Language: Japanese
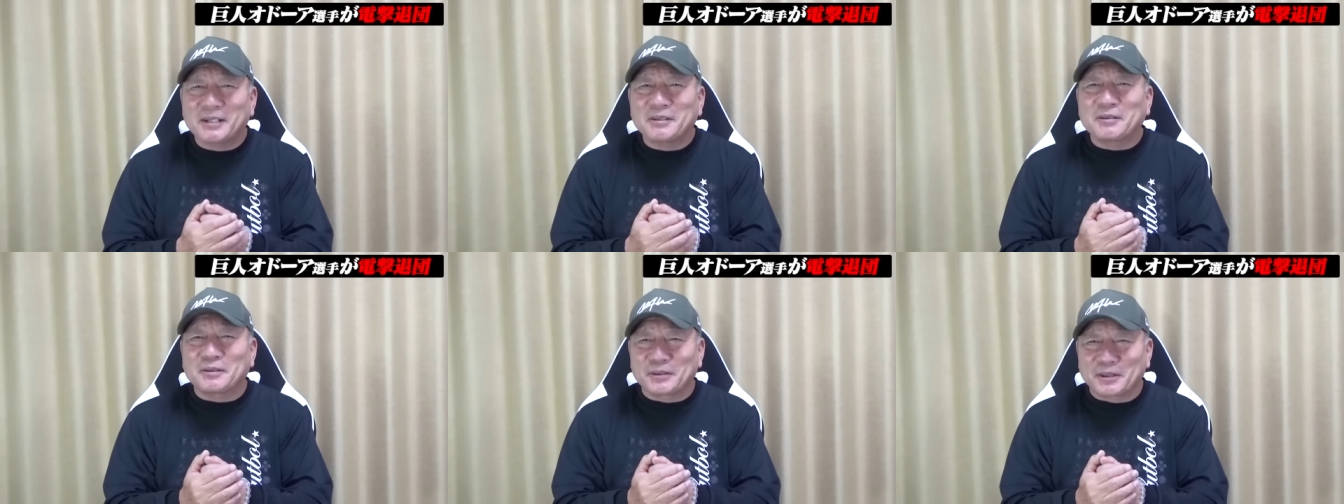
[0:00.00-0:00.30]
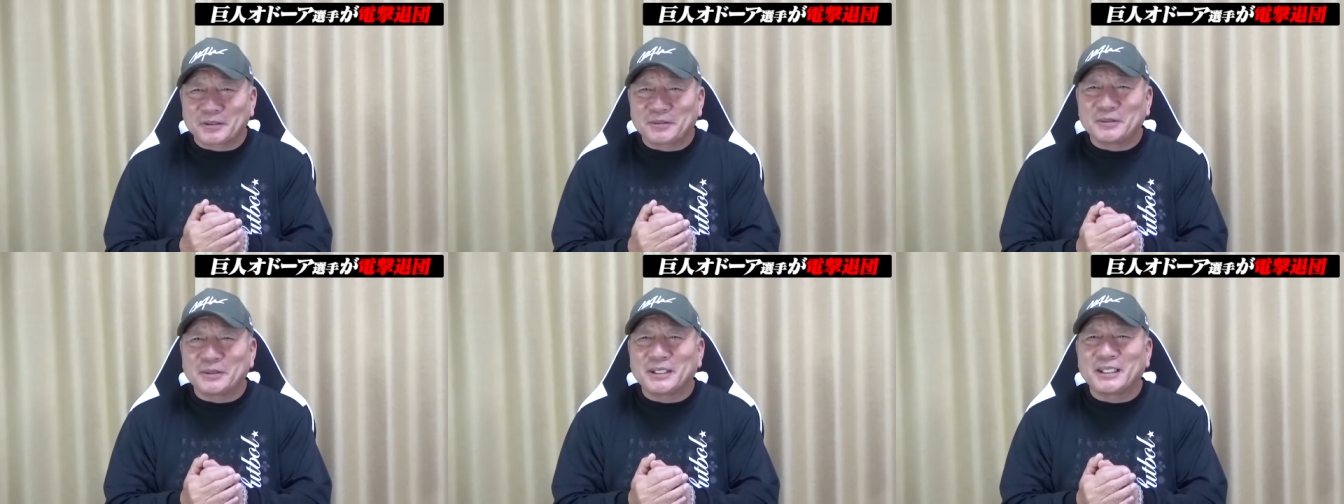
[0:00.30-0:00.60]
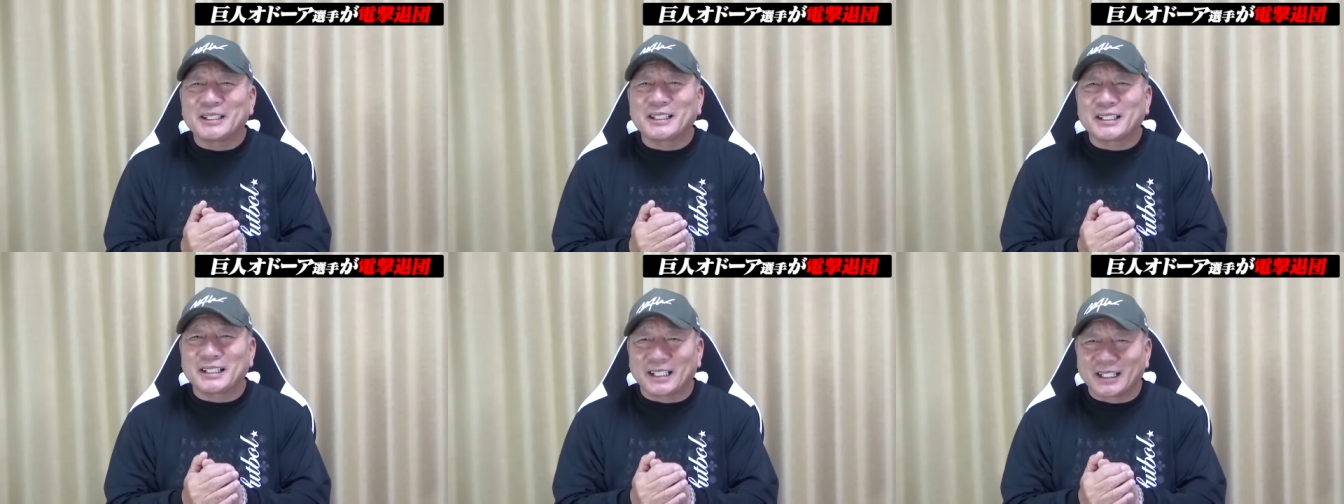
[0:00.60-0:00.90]
違うよね
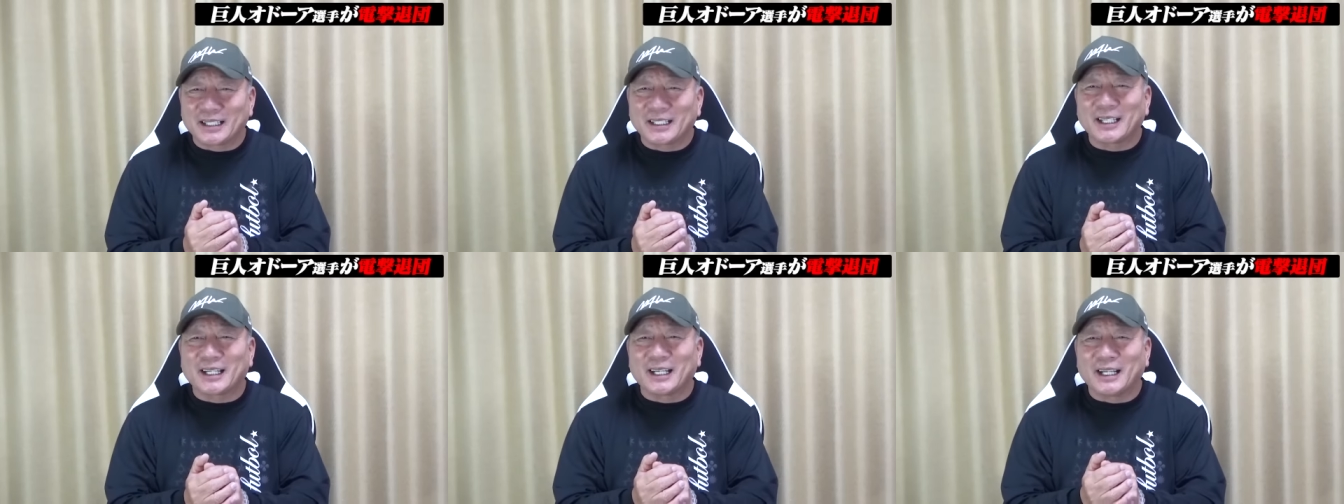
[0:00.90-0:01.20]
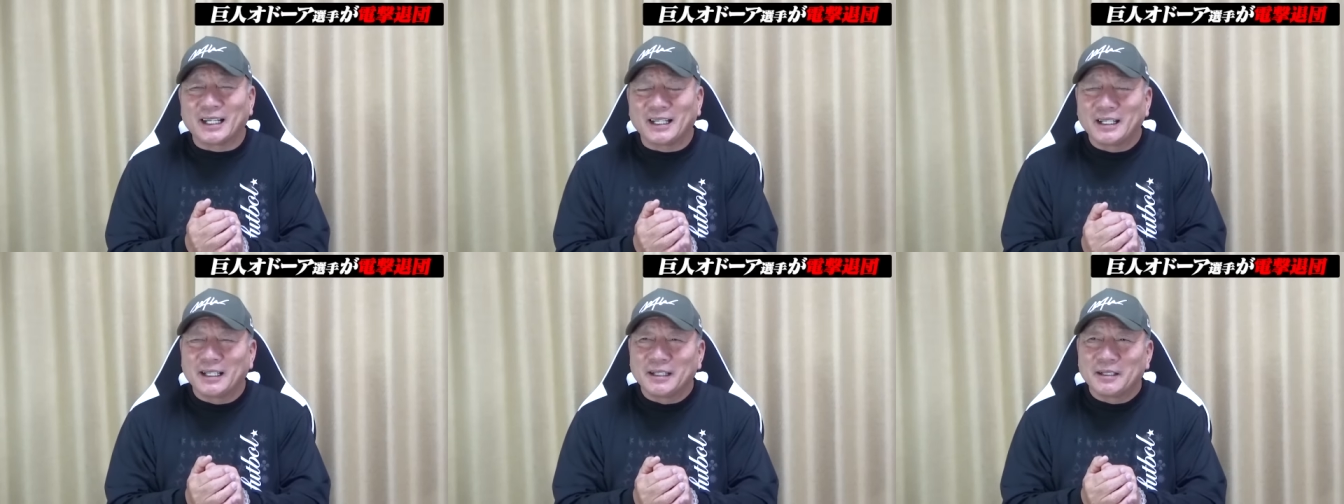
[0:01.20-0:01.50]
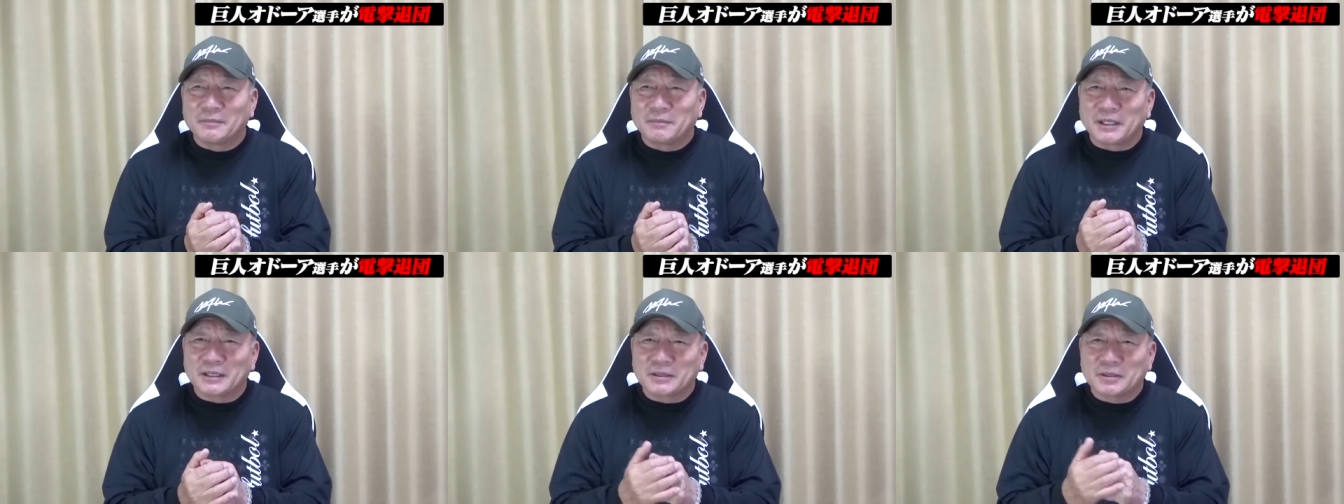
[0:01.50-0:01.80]
雰囲気がね、うんう
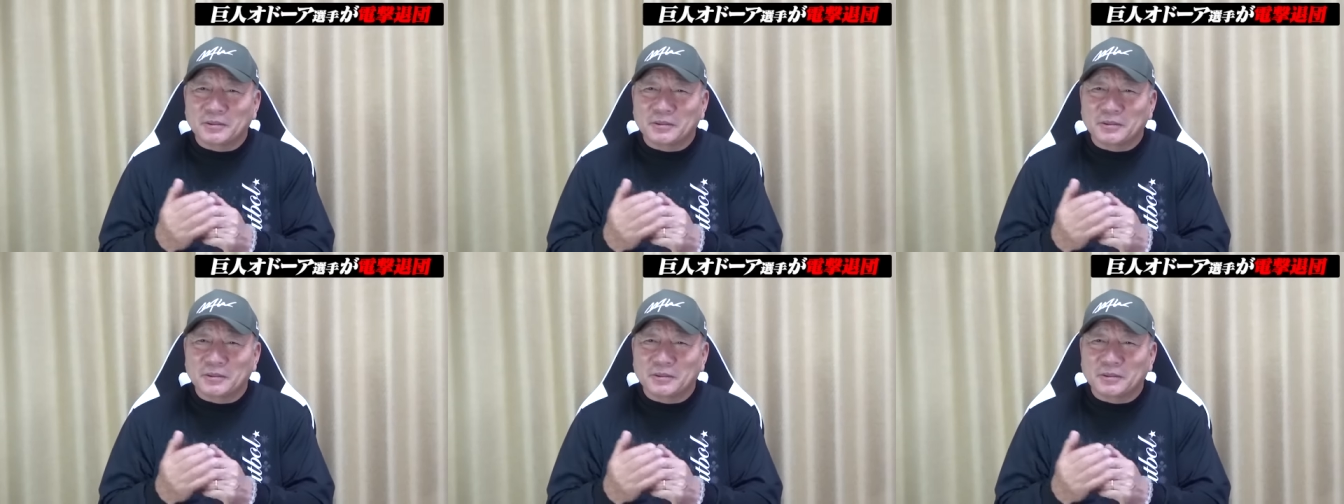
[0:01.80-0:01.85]
ん、まあ、